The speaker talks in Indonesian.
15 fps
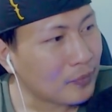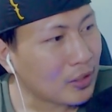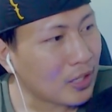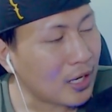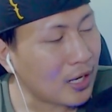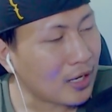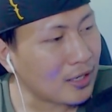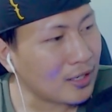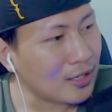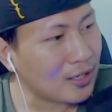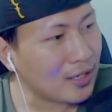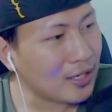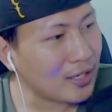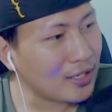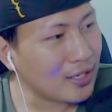
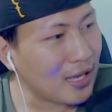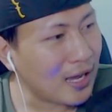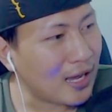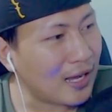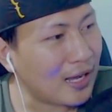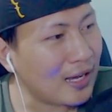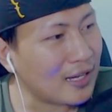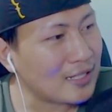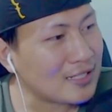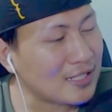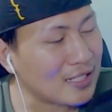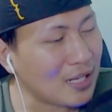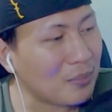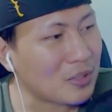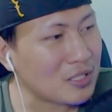karena ya
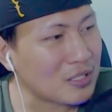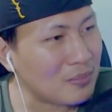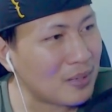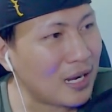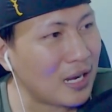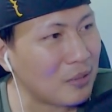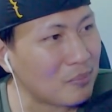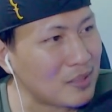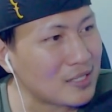setiap persembahan